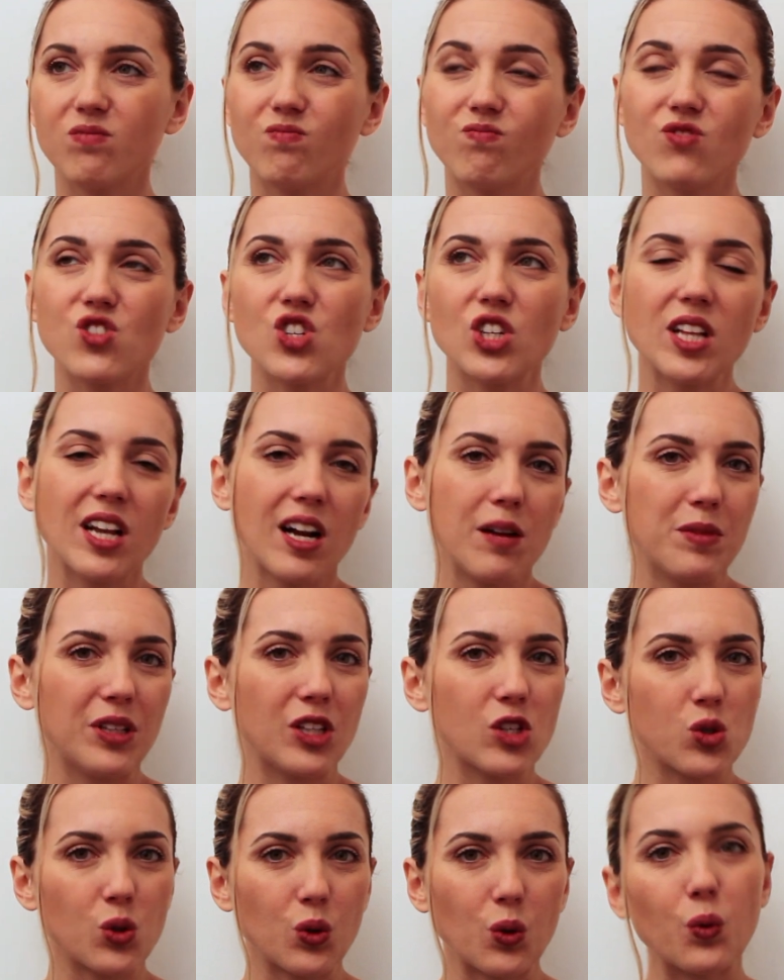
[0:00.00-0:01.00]
mm,
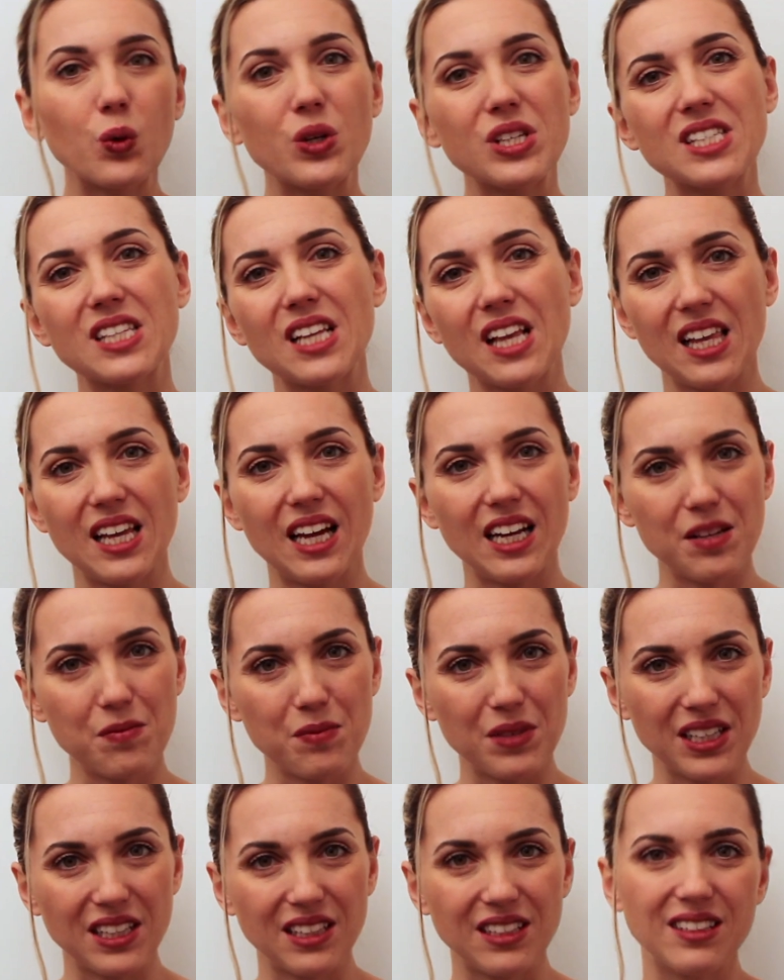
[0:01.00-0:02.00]
generalmente sono questi gli
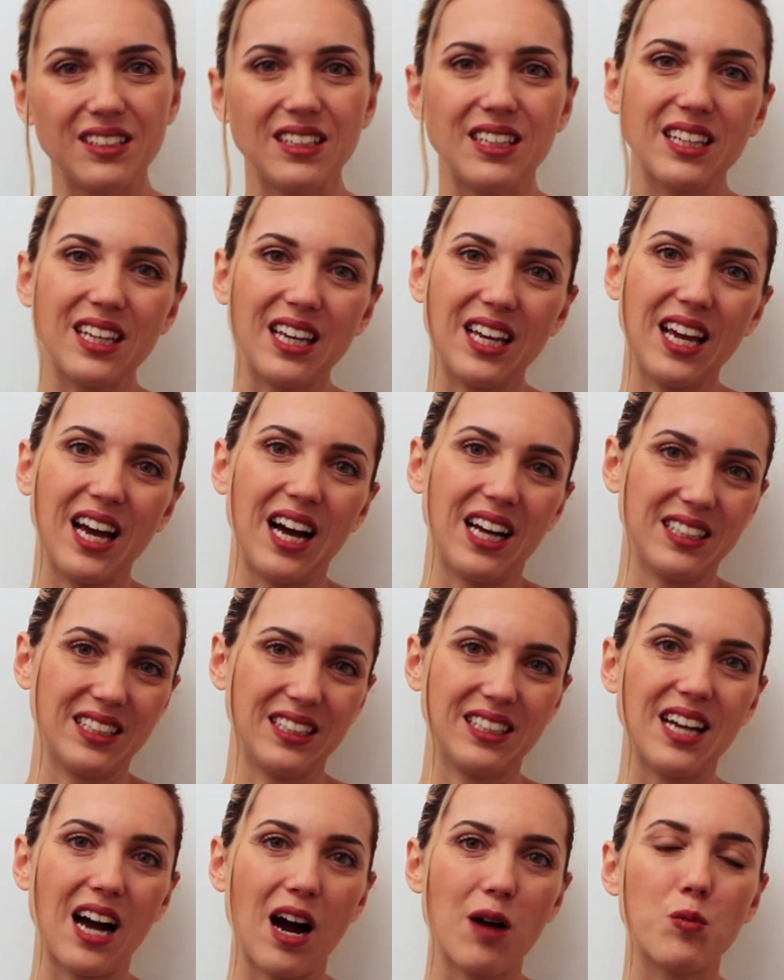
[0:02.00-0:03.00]
alimenti che
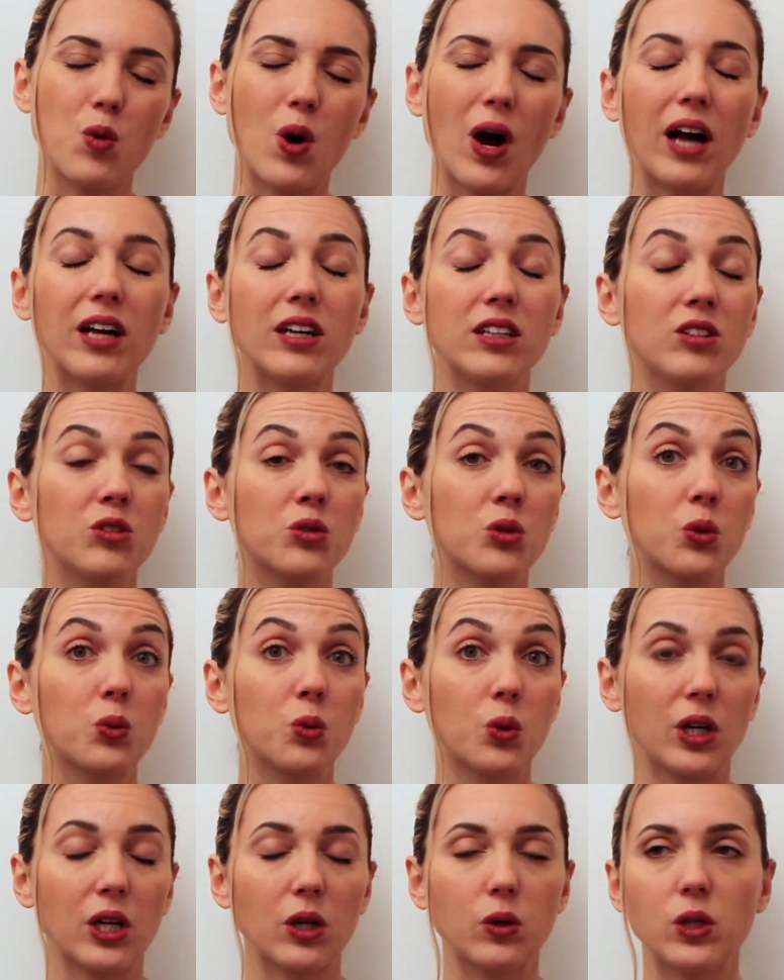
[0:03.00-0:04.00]
andiamo a introdurre
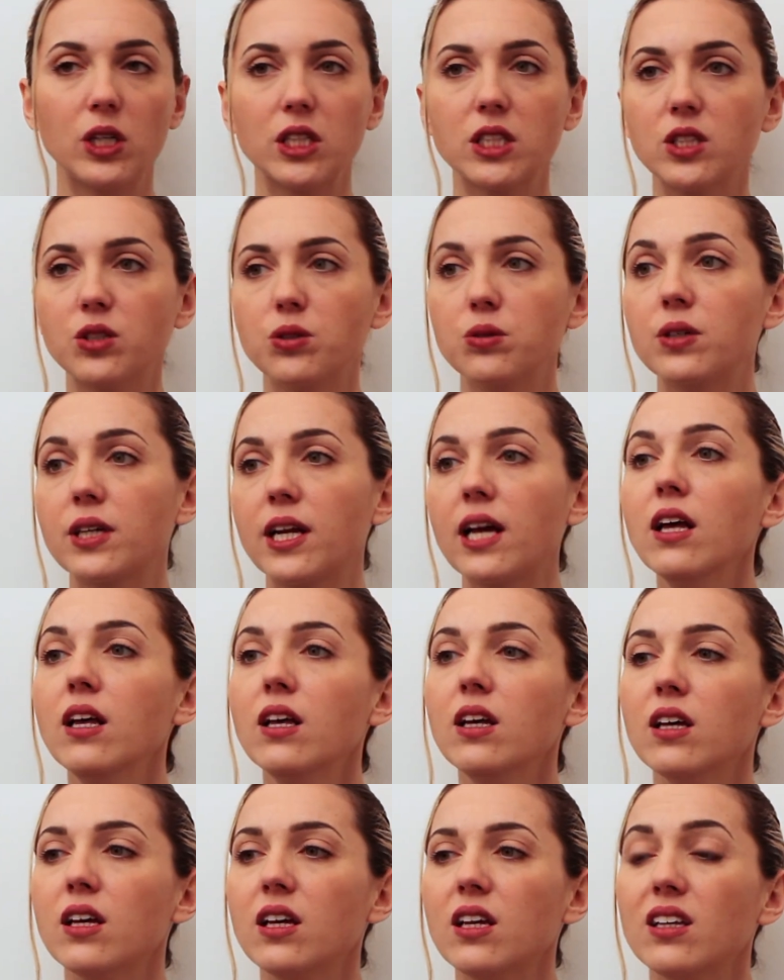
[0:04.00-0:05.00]
introdurre a colazione
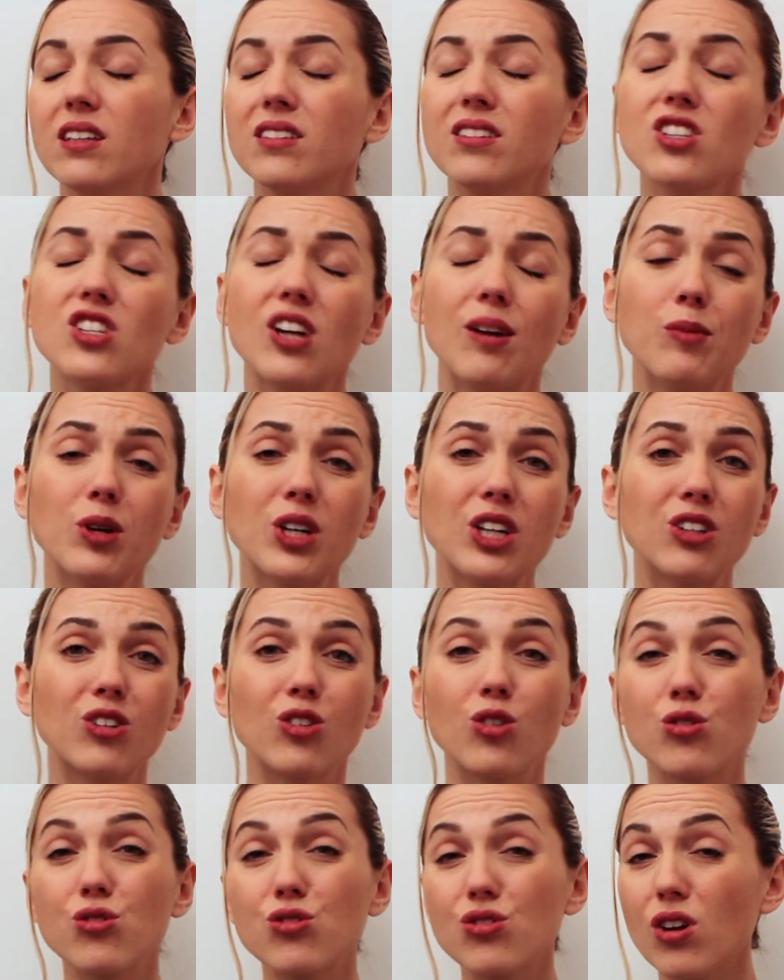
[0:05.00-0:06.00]
e diciamo che
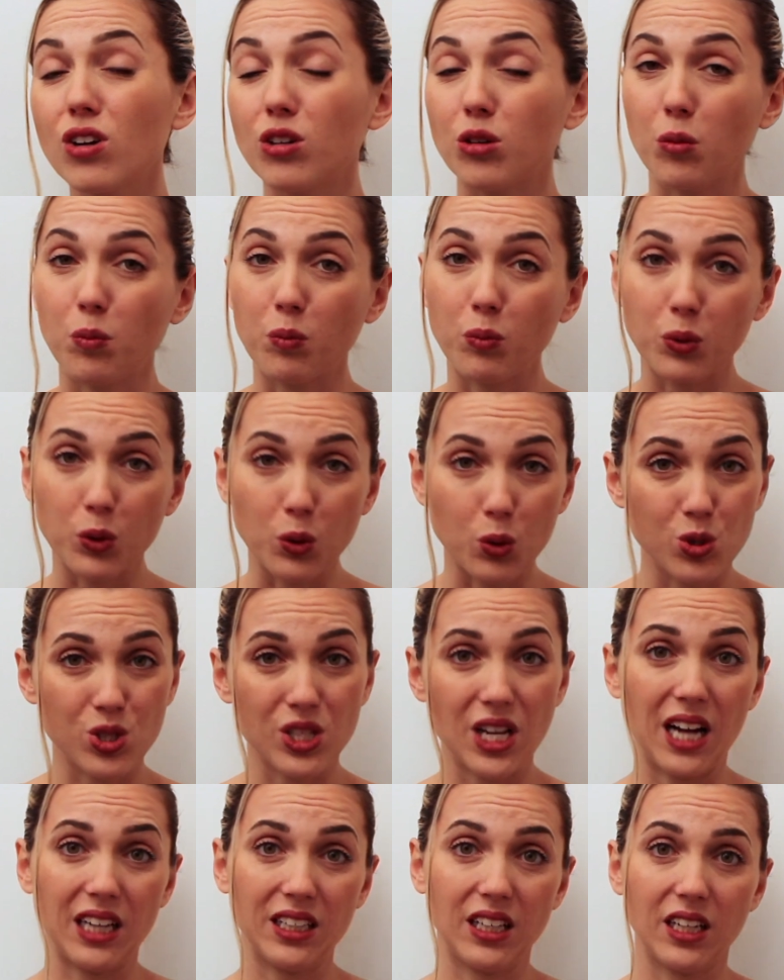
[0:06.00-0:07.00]
non sono i più
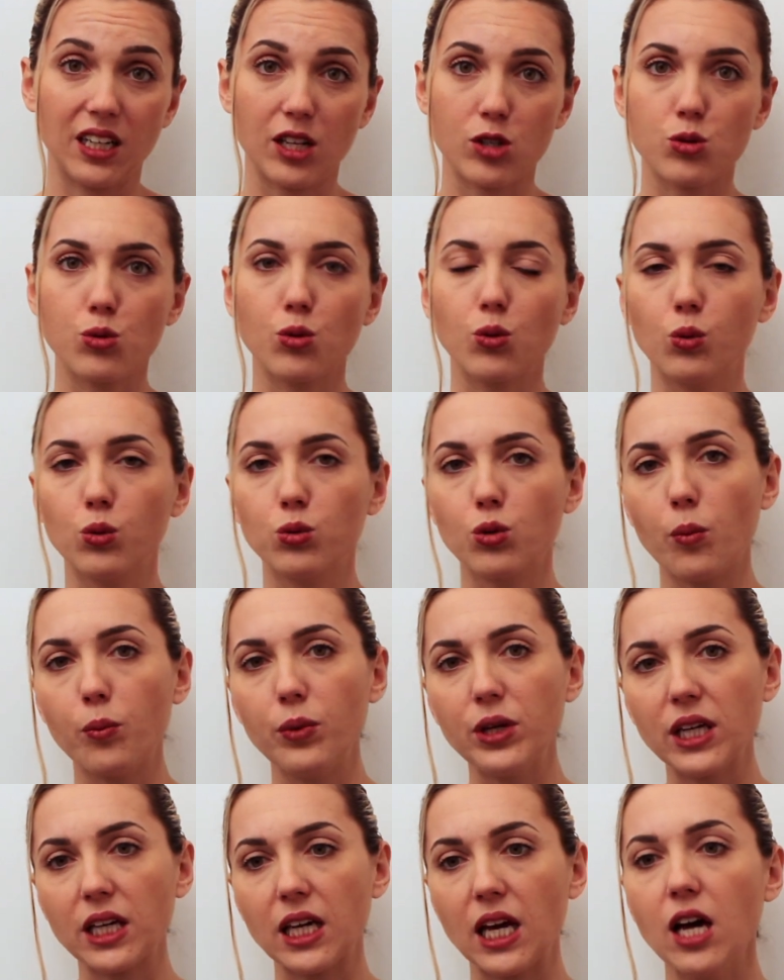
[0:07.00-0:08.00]
sani in assoluto
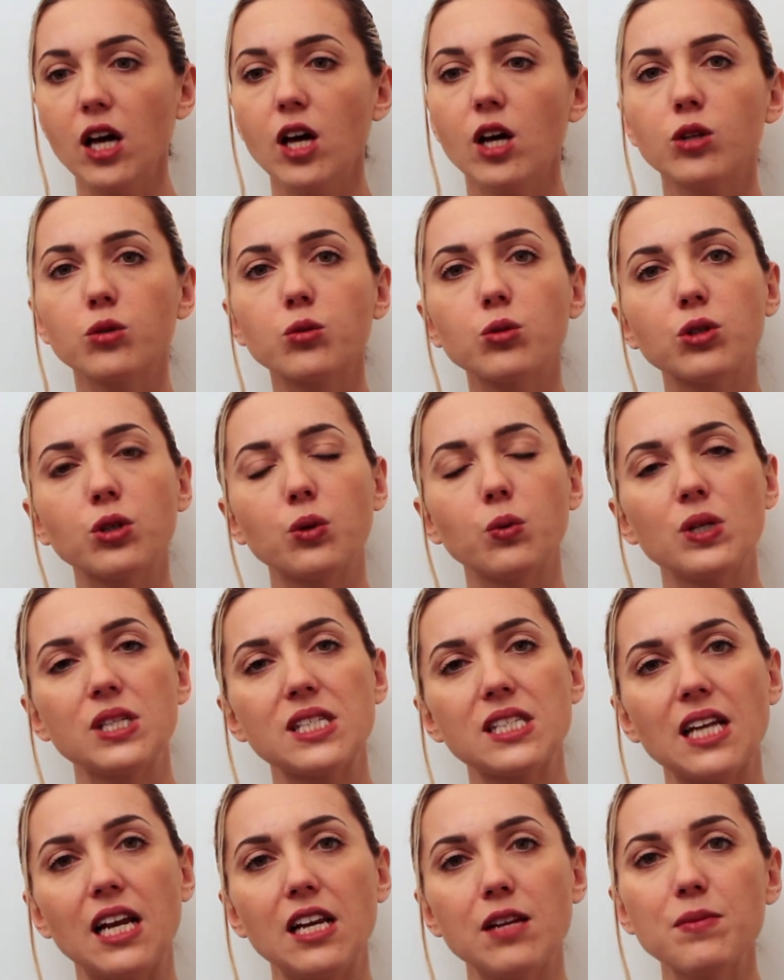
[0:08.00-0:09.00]
perché tutti
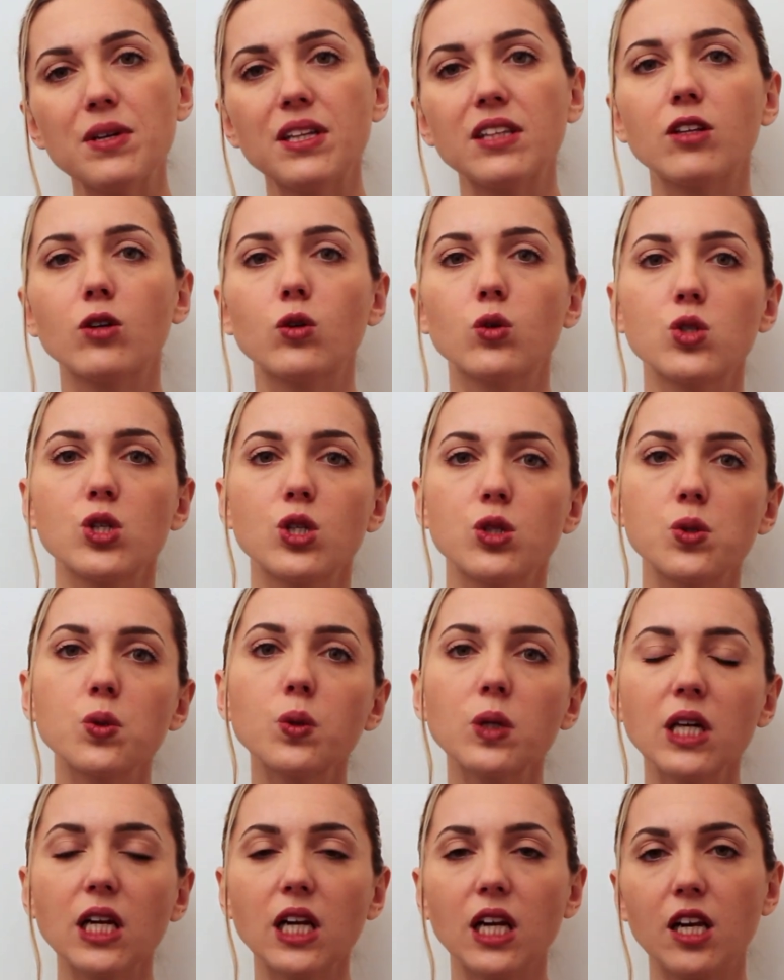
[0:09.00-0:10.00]
questi alimenti così
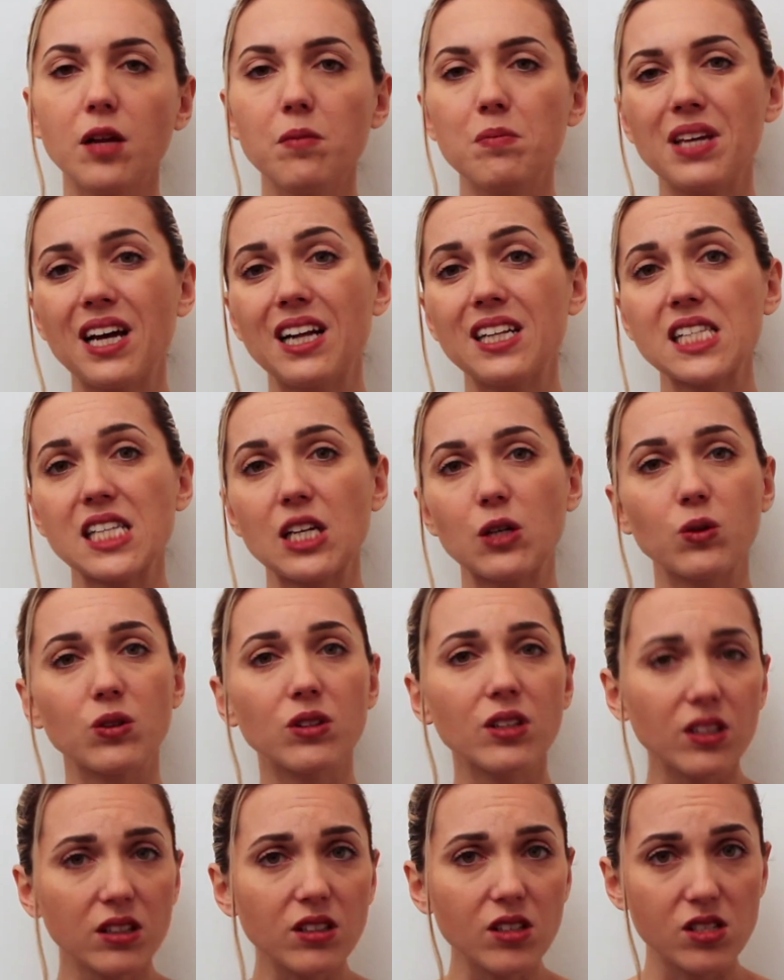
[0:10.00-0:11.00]
zuccherini mi alzano
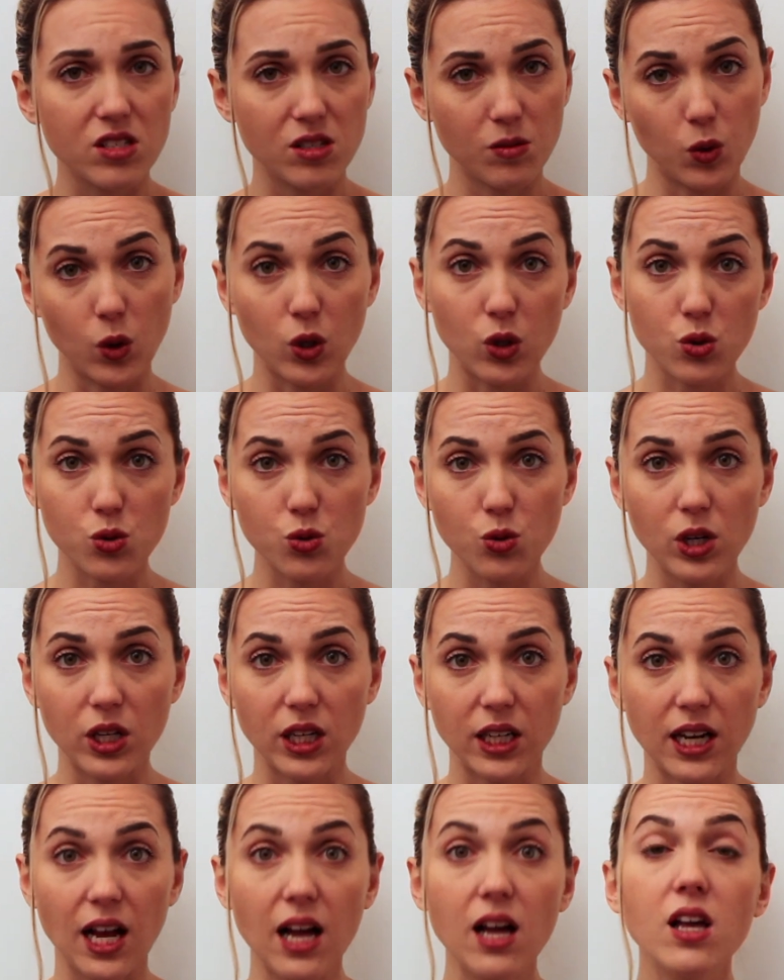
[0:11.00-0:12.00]
tantissimo
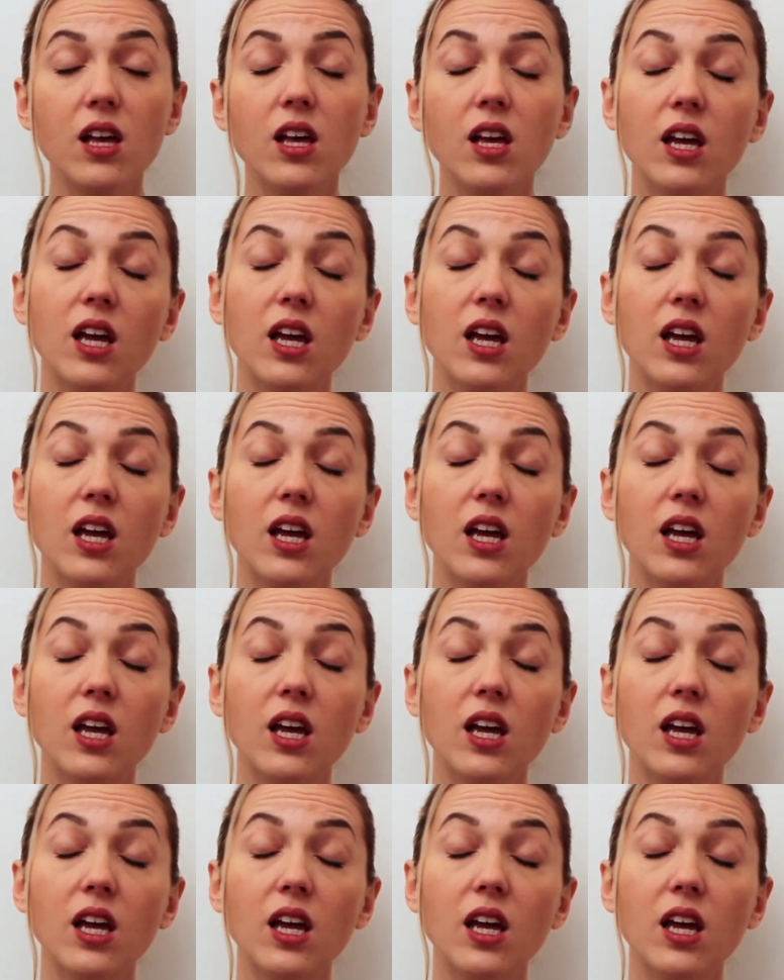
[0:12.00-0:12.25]
l'insulina